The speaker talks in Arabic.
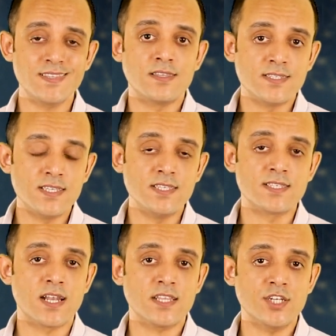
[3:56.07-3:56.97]
تزيد
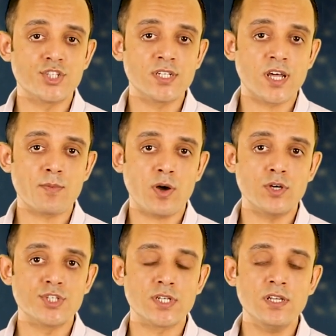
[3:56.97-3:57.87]
سنة
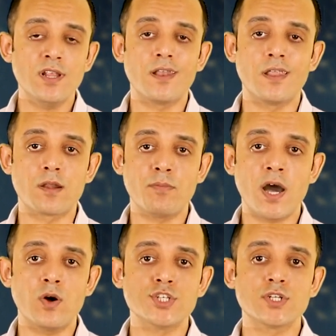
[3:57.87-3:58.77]
2024 ل
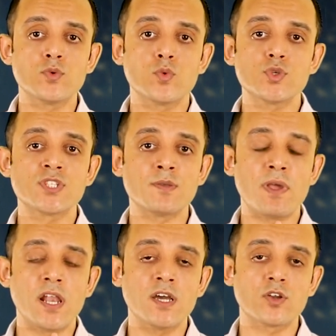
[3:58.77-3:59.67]
24.5
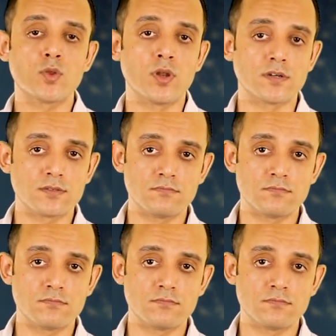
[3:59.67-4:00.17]
مليار دولار